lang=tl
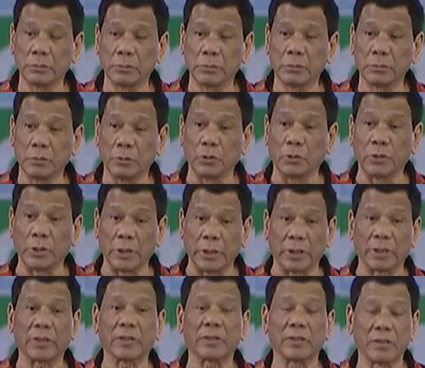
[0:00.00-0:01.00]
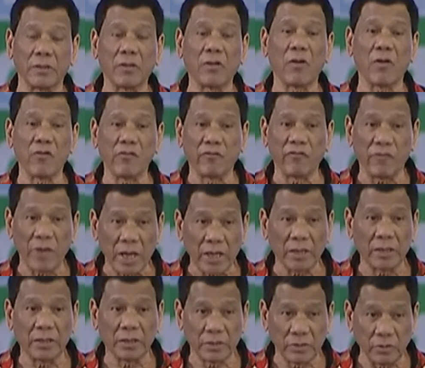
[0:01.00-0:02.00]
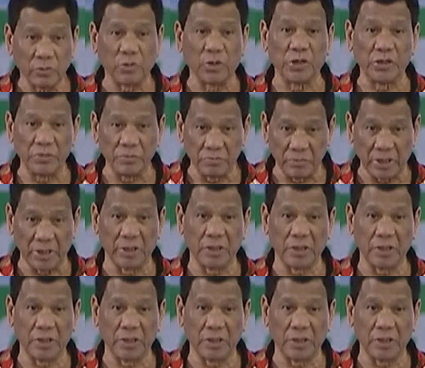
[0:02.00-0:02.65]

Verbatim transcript: do not with me.